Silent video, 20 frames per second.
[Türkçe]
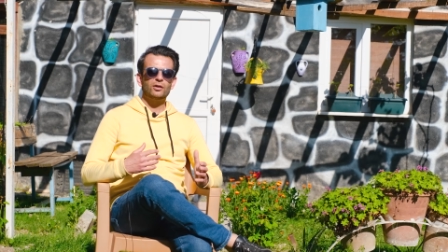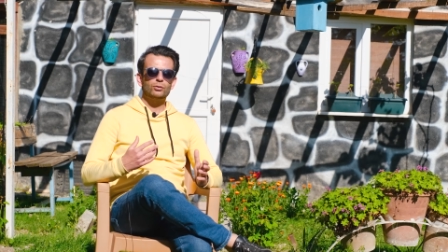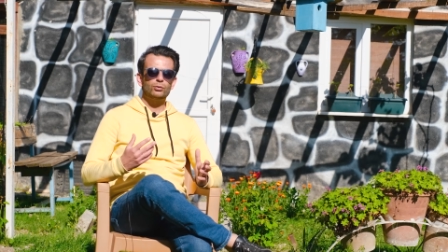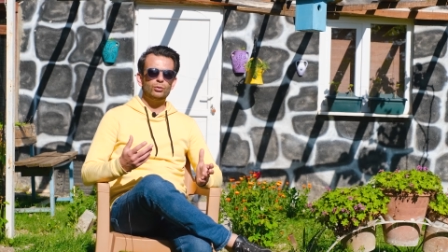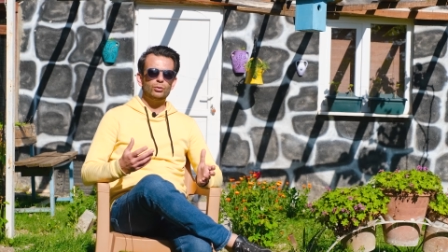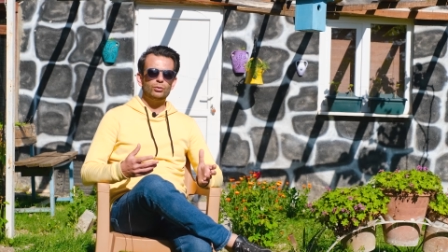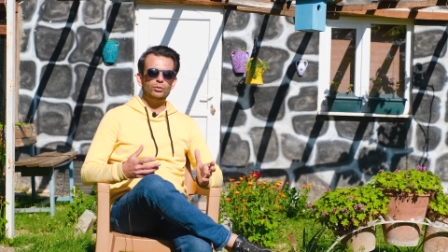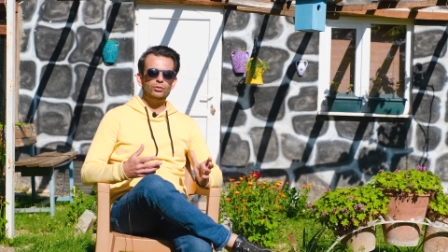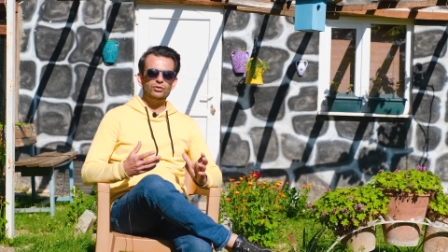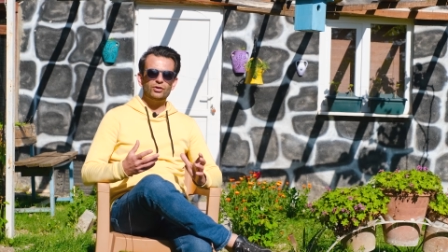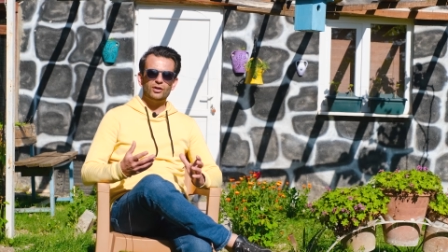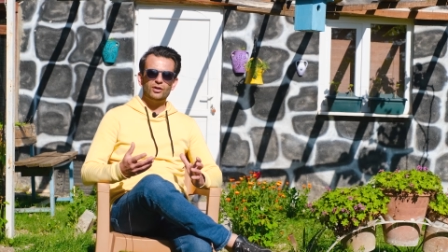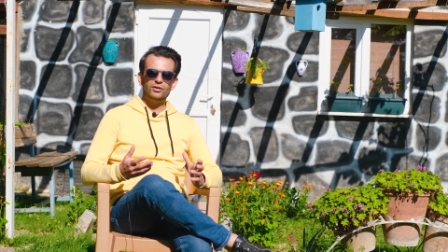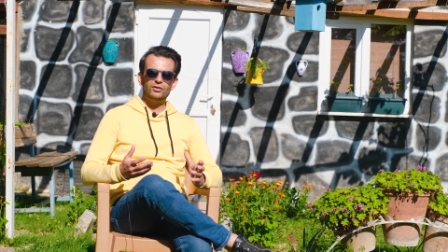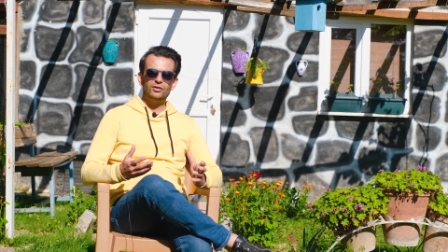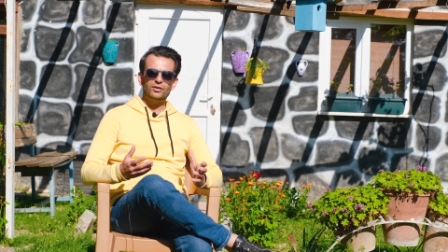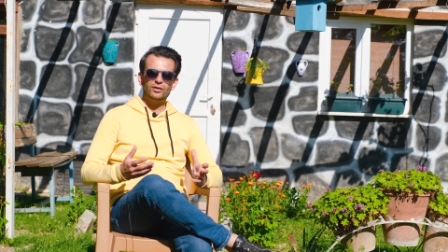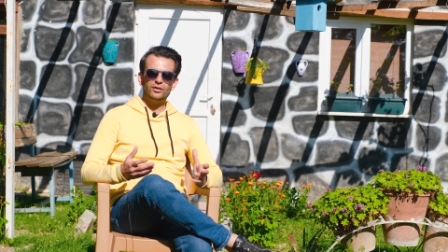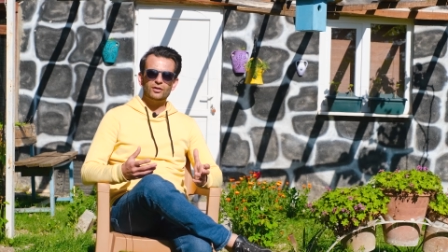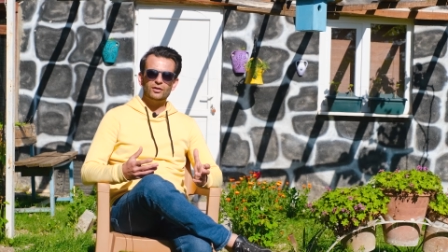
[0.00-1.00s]
Gün
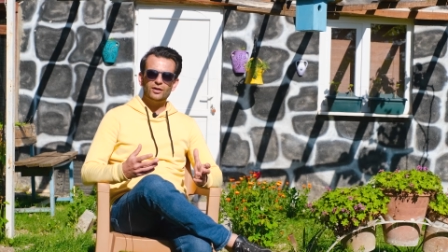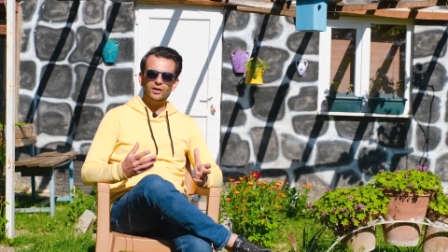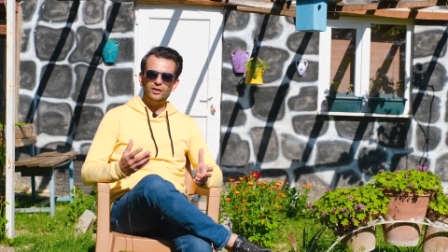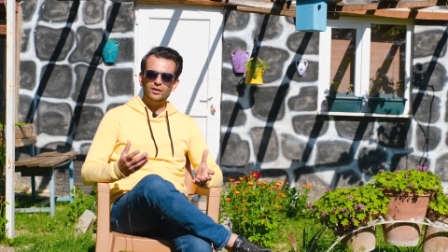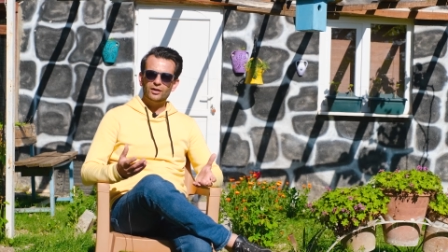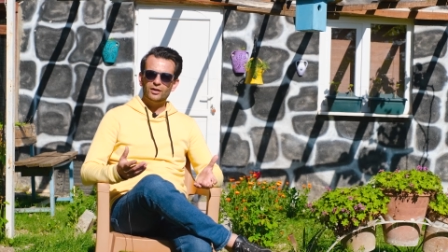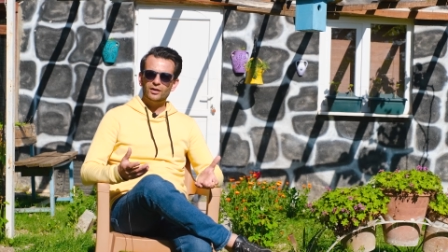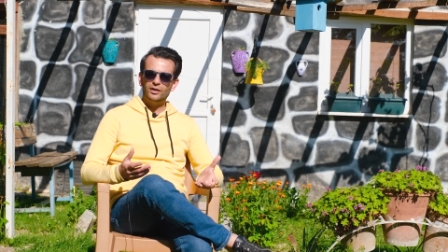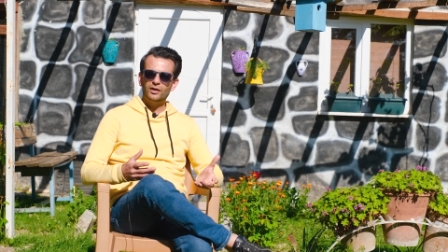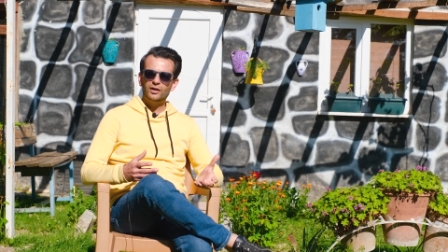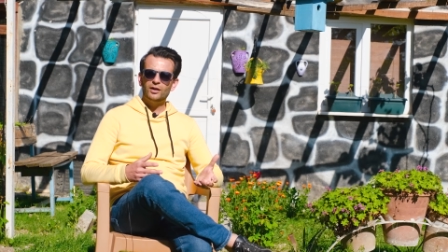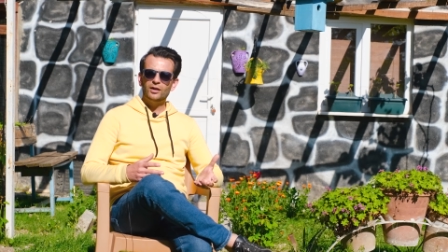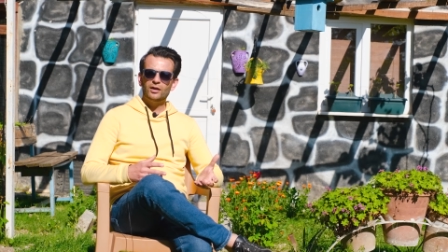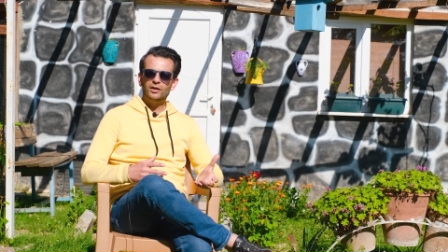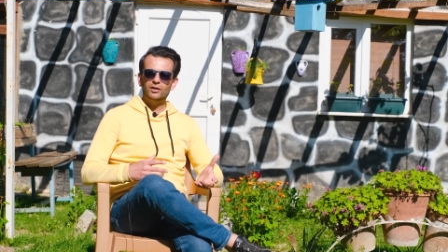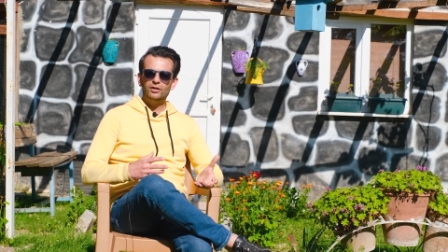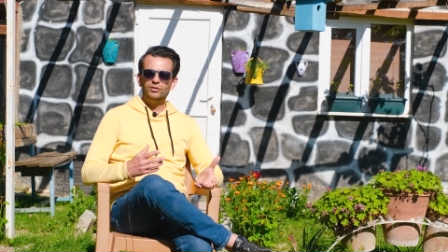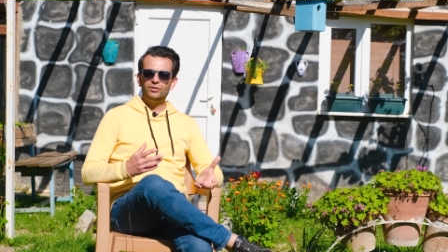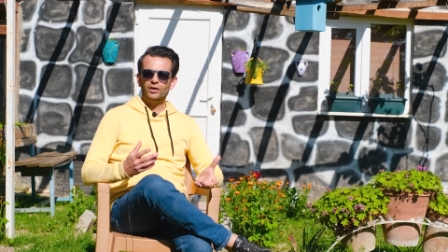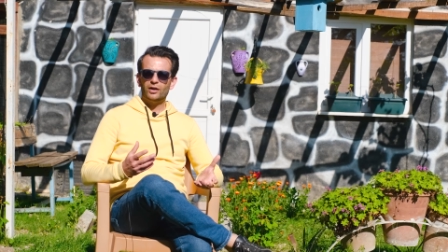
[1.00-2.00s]
içerisinde de
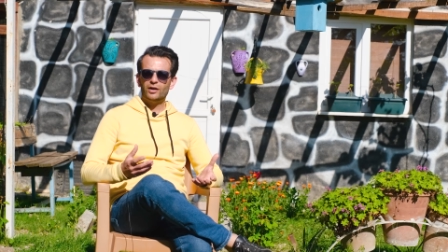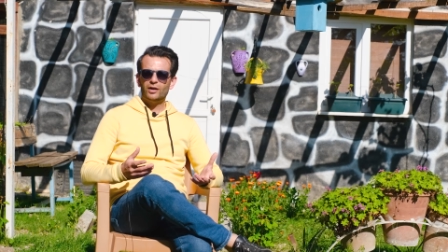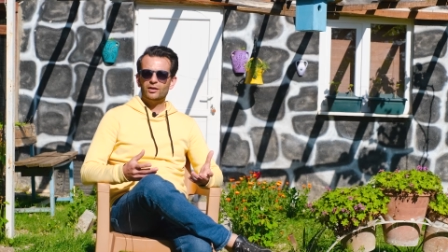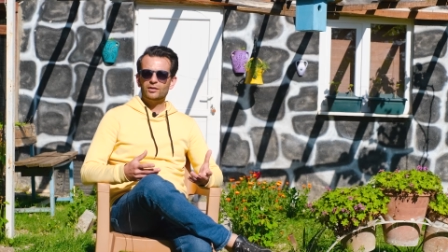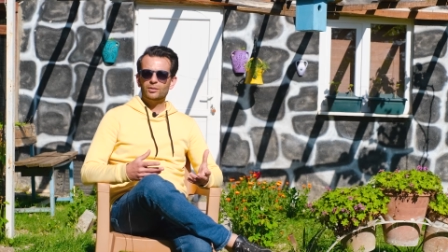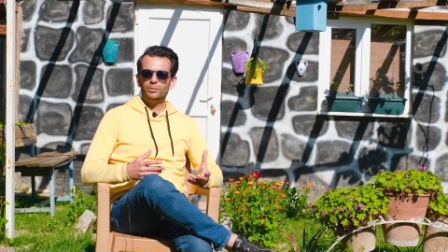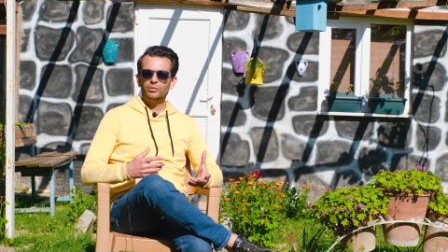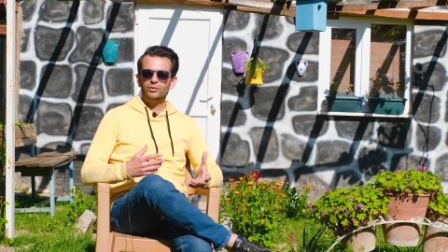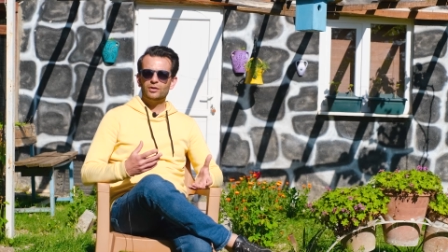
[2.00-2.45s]
iş hayatım